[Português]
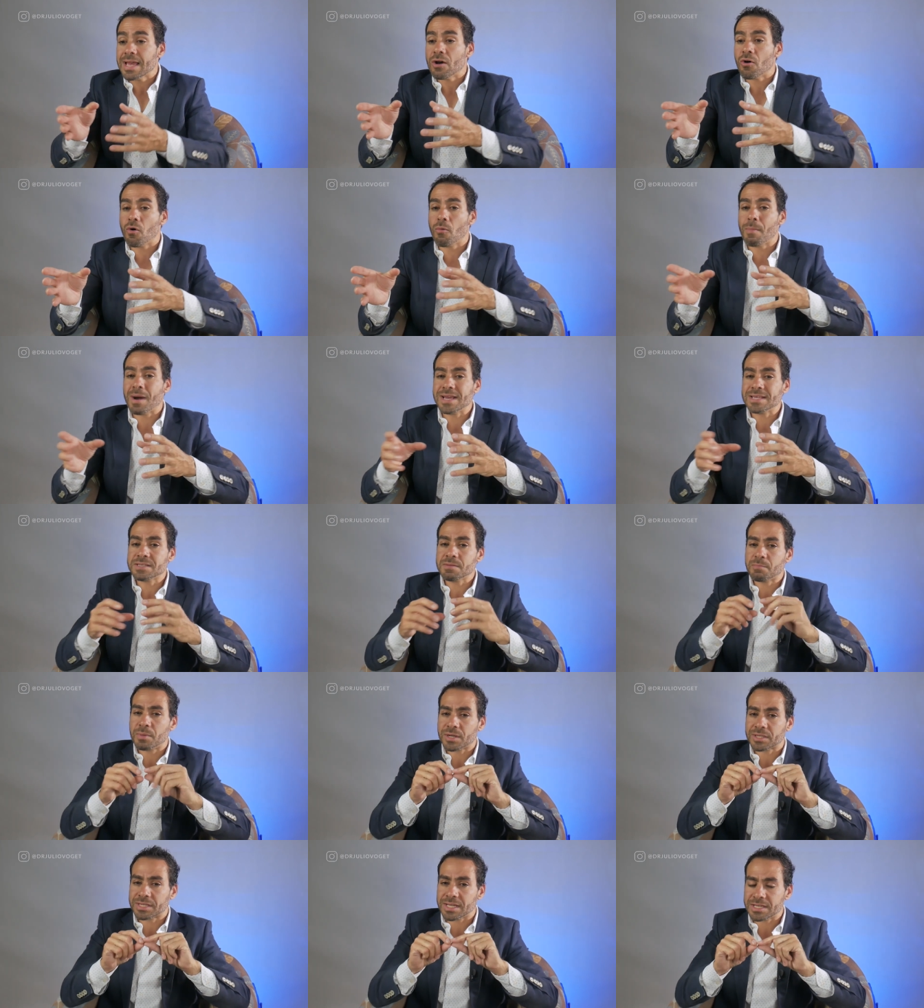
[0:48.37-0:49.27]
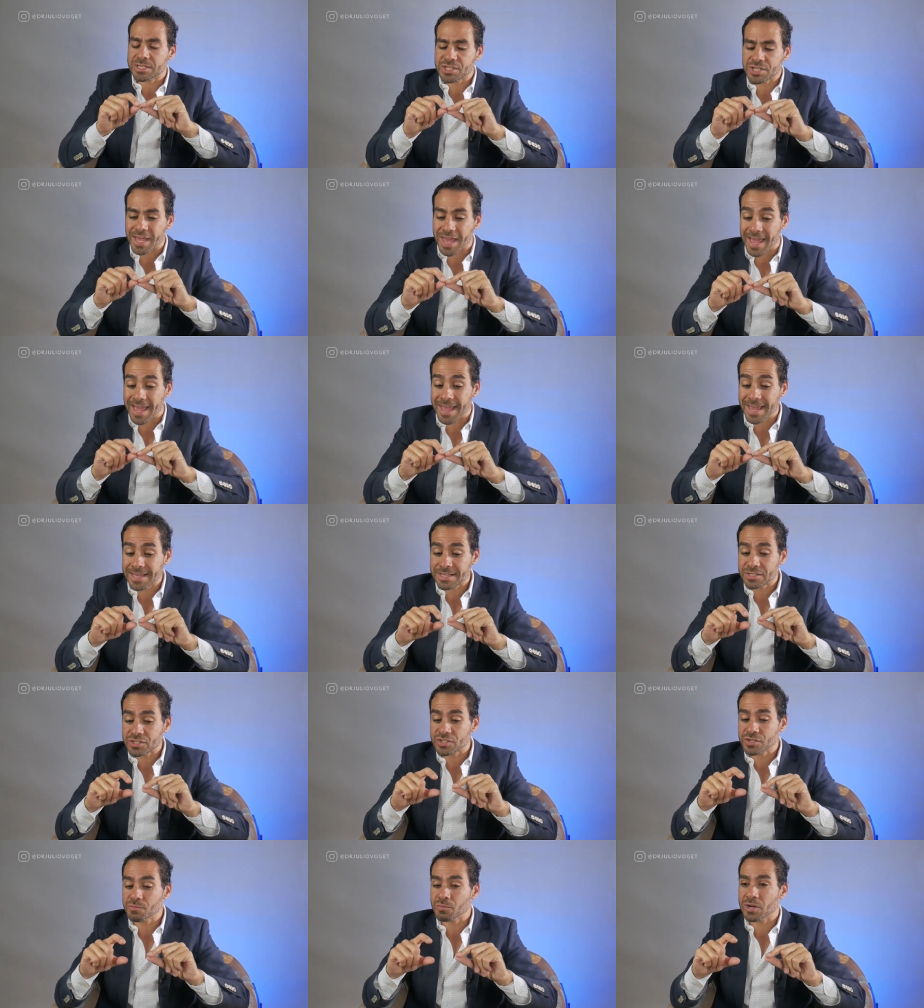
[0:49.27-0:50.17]
o mais importante é
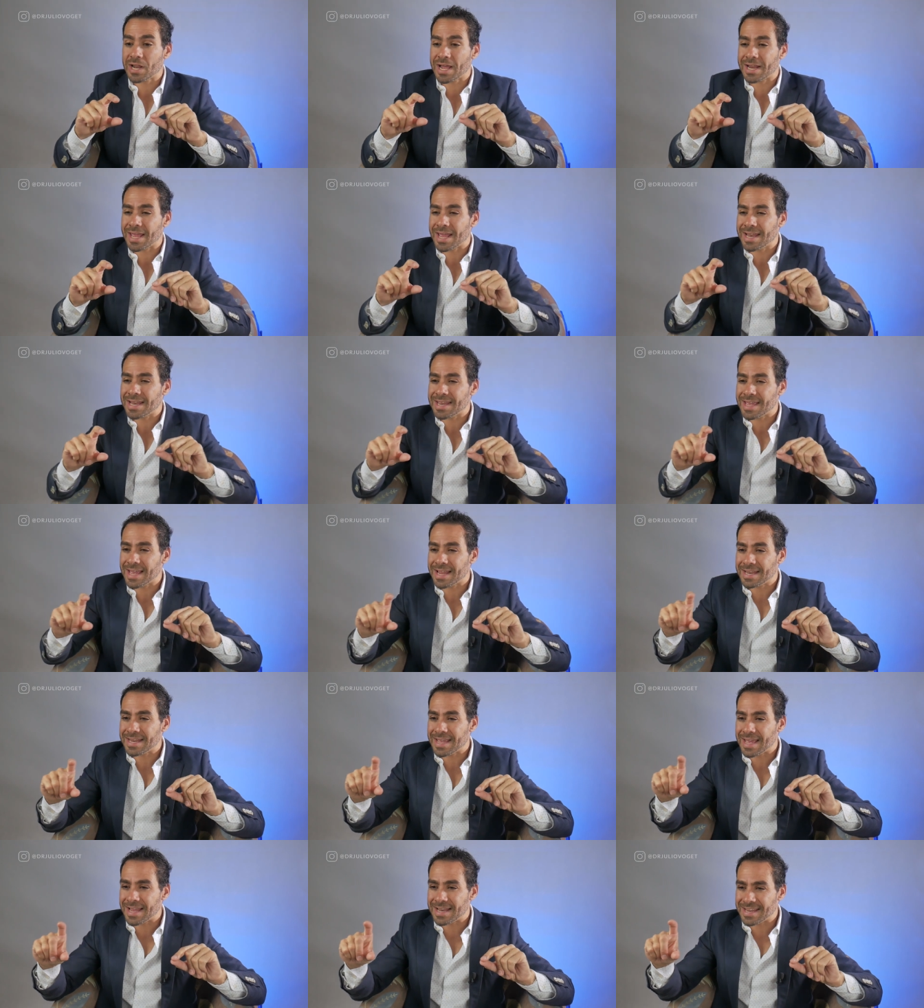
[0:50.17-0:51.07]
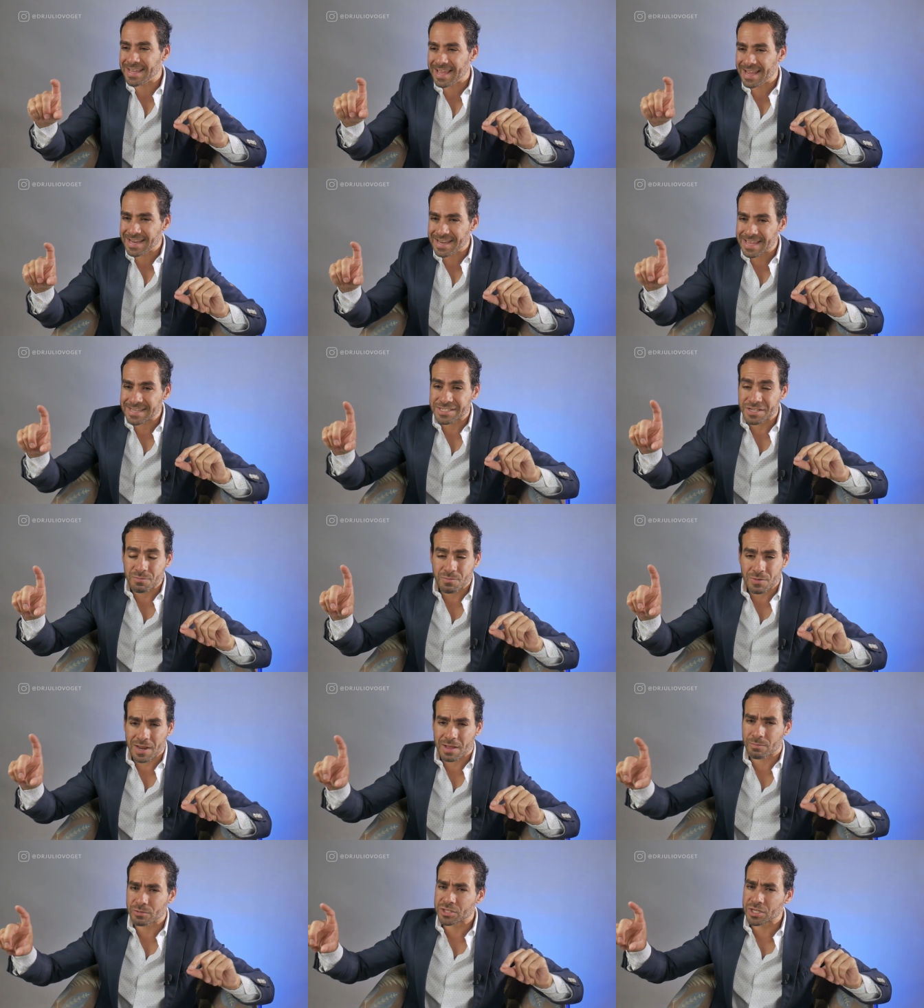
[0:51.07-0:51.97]
estimular ele, ele, ele, ele,
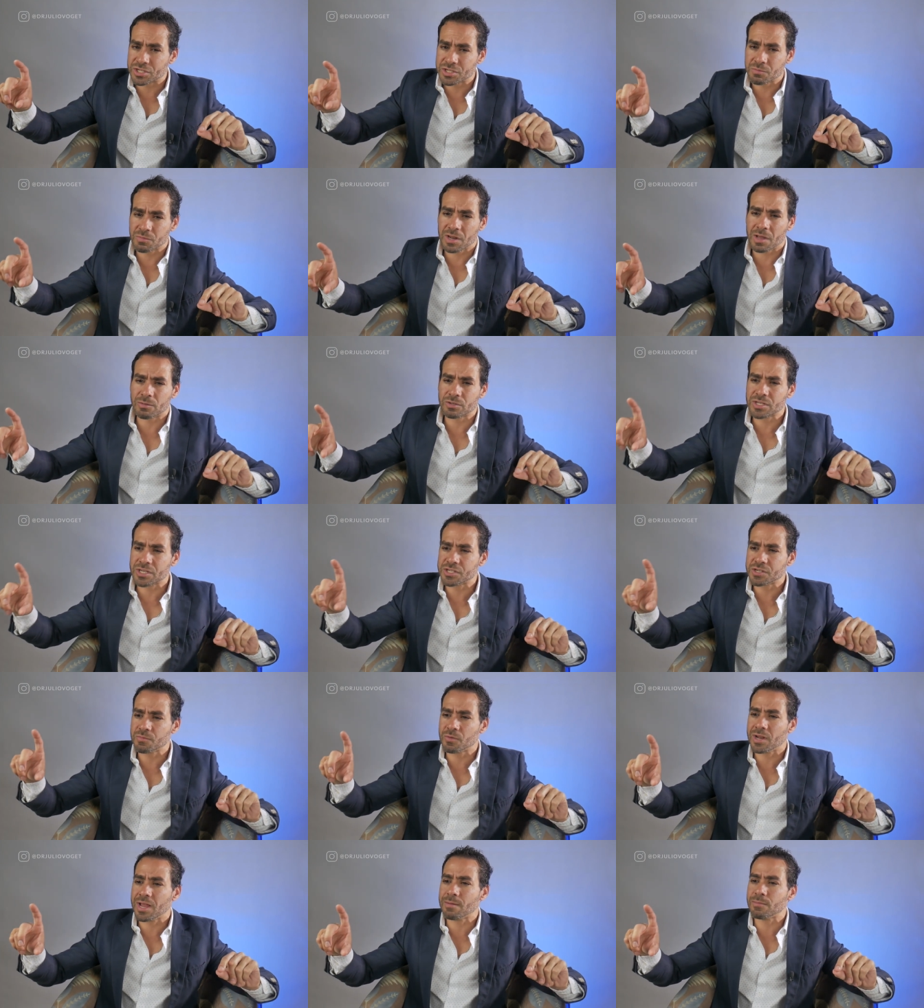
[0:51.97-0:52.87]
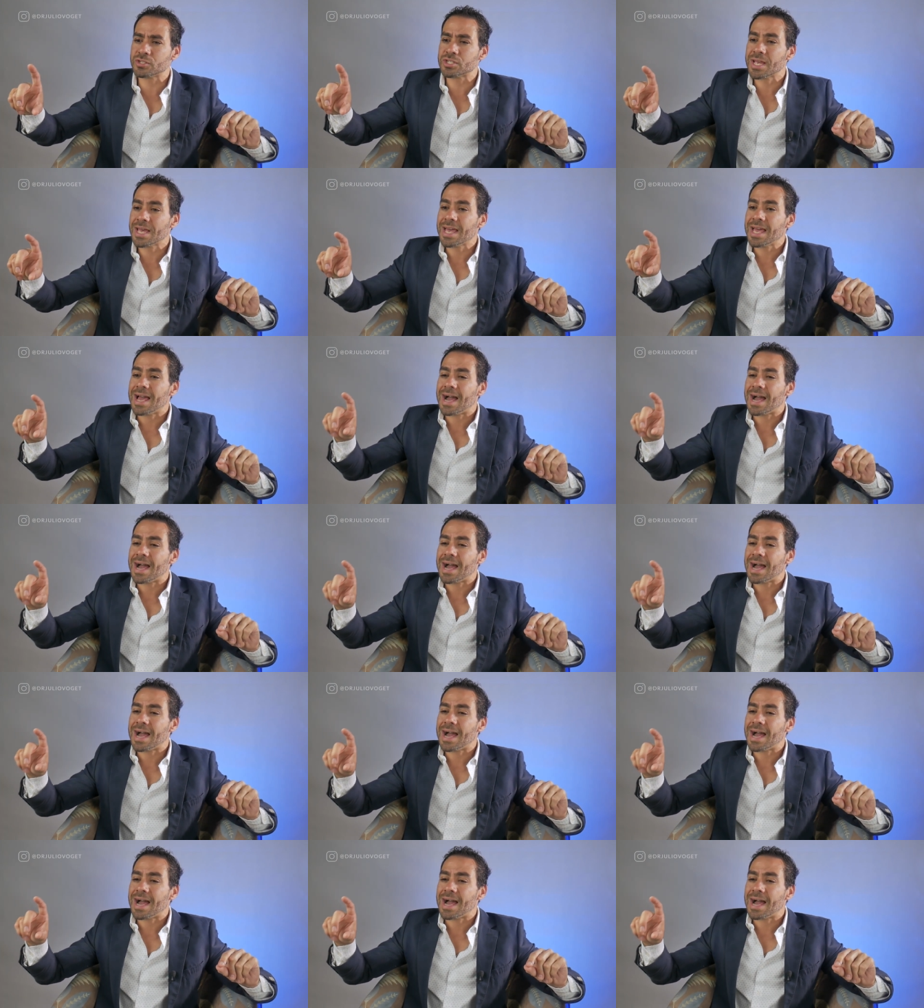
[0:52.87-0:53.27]
estimulamos, estimulamos, estimulamos,